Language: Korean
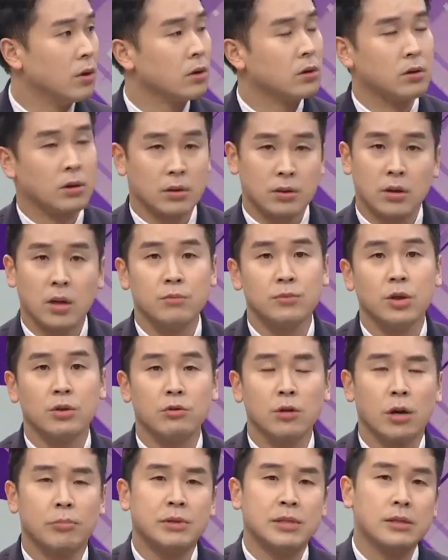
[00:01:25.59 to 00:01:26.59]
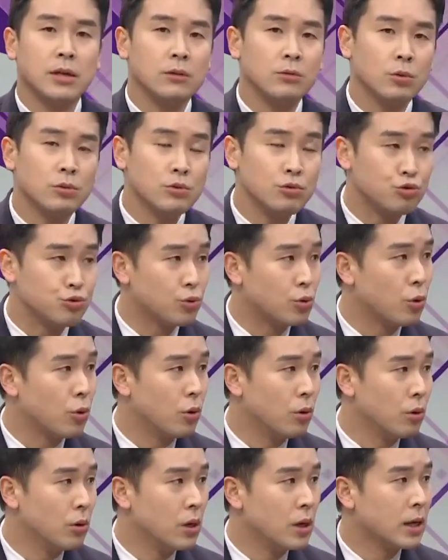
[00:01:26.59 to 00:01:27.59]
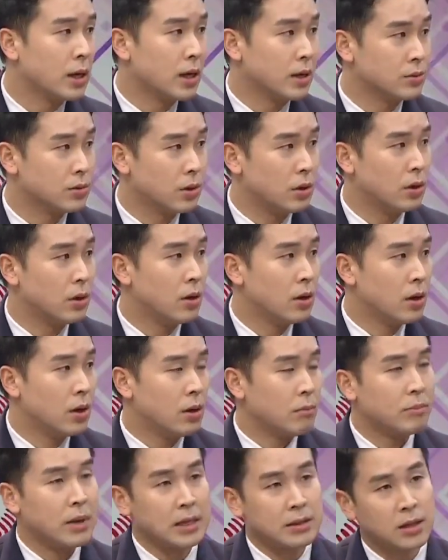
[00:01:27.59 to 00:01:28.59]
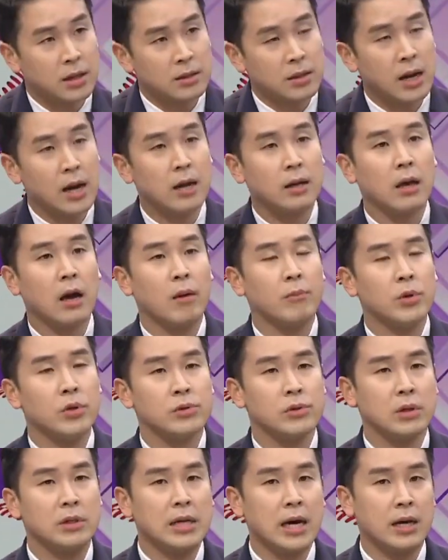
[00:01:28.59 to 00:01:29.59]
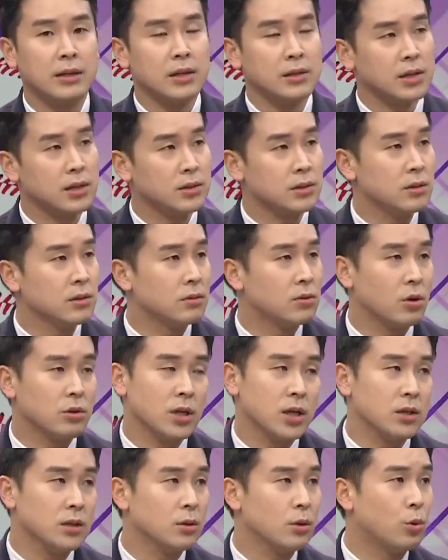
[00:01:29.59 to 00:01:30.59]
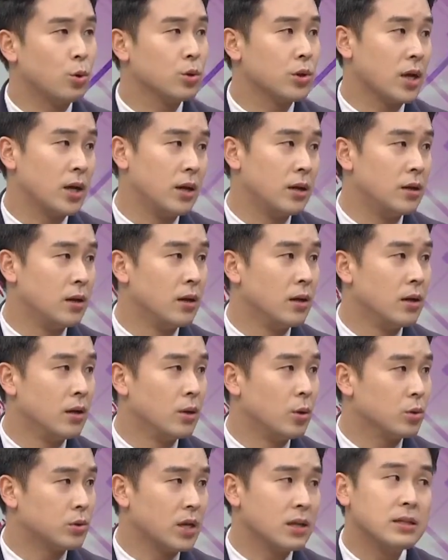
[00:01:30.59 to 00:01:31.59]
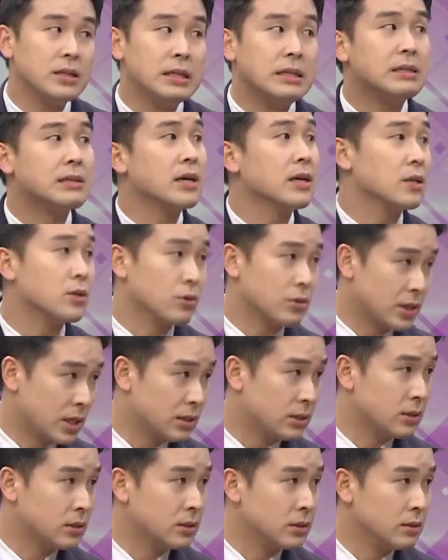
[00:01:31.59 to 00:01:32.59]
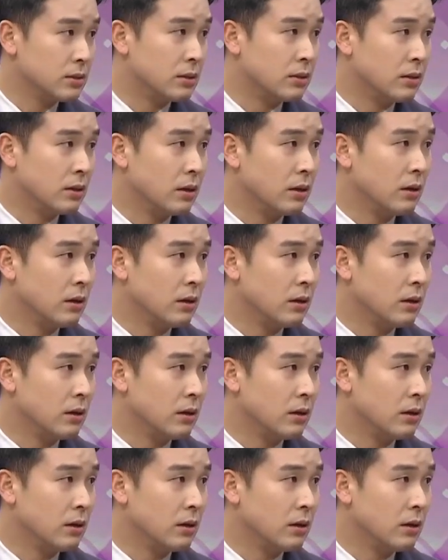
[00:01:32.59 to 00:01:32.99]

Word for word: 그렇기 때문에 우리가 비싼 돈을 주고 가서 바다를 항해하면서 그 안에 사실은 떠다니는 호텔, 호텔 그 이상이죠, 사실은.